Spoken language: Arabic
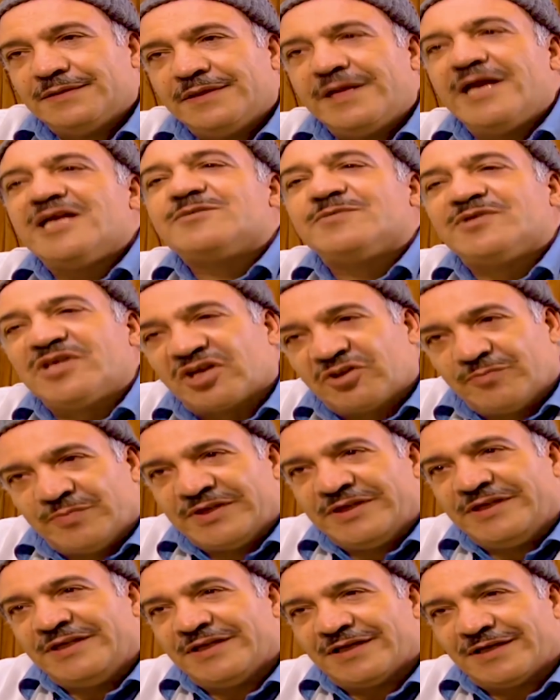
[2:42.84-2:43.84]
ليش بدك
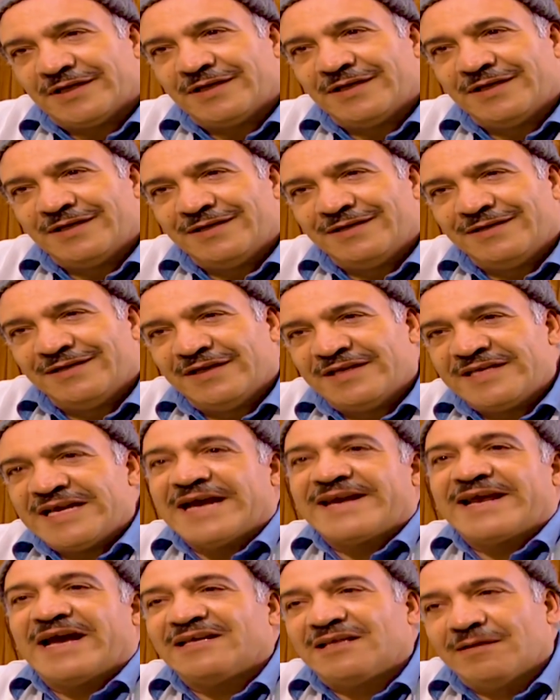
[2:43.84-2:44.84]
تبيع
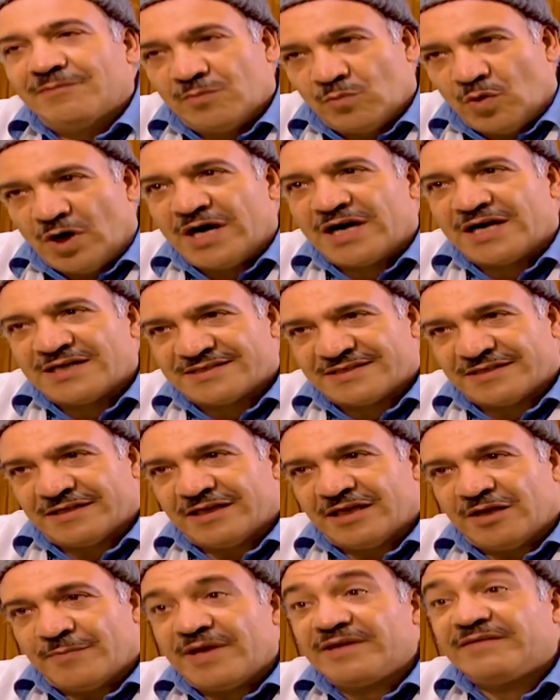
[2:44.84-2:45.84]
يعني عدم
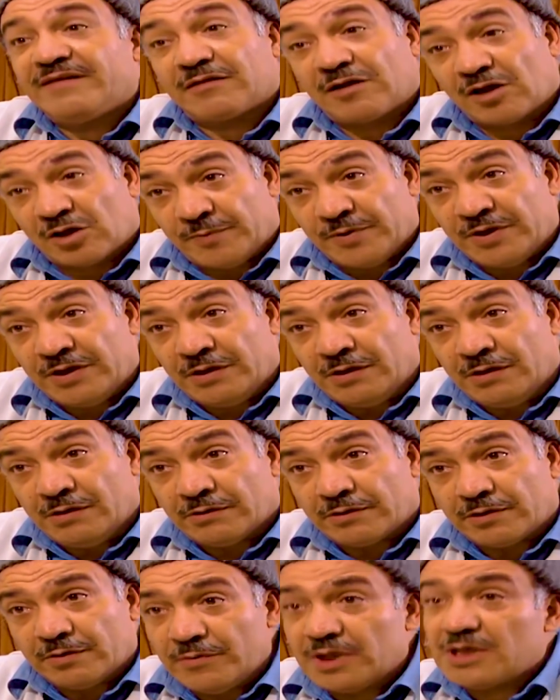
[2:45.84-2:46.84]
المؤاخذة بيتك
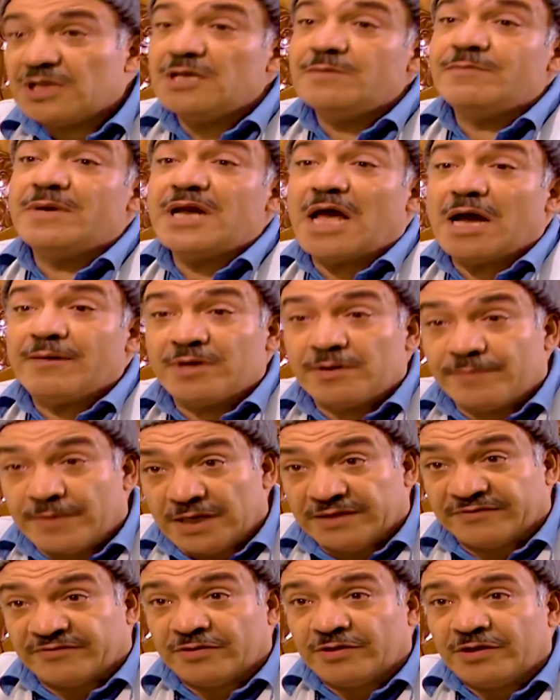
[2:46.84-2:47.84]
كبير مثل الملعب
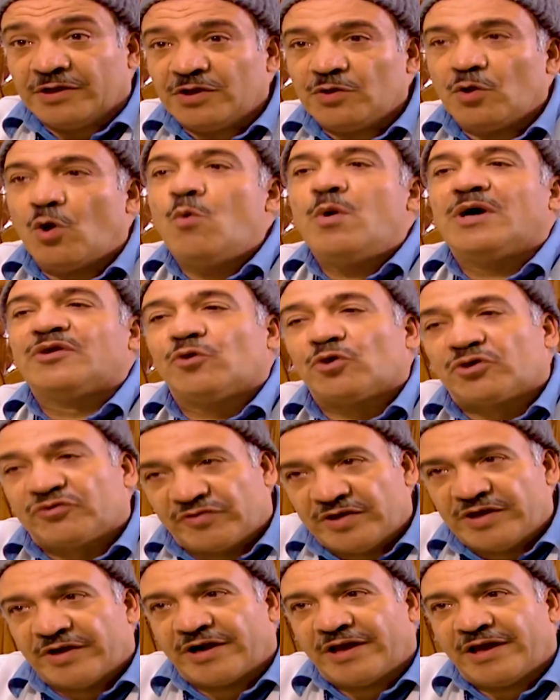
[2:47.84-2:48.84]
البلدي أوضه
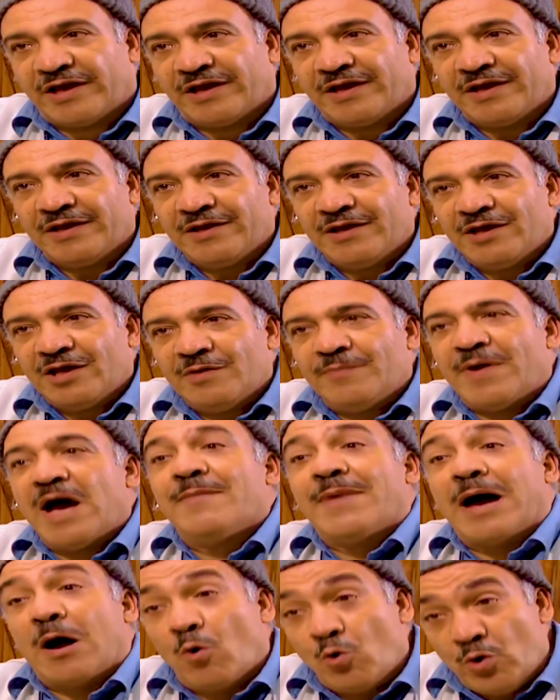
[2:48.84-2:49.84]
كتيرة
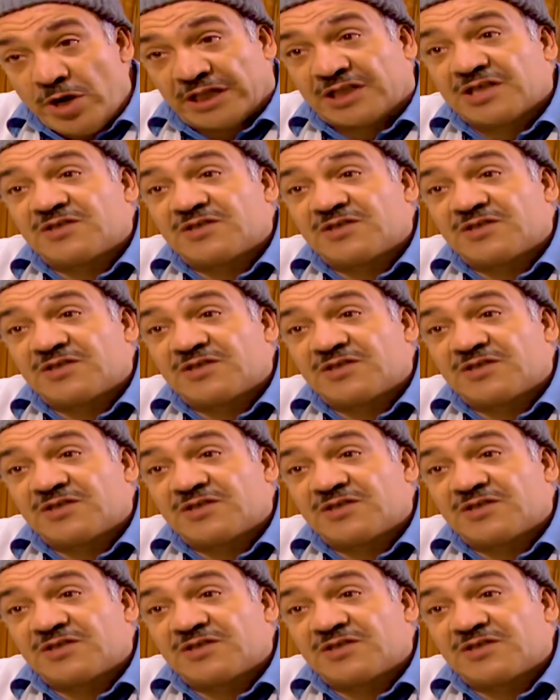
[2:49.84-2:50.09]
بقى معقولة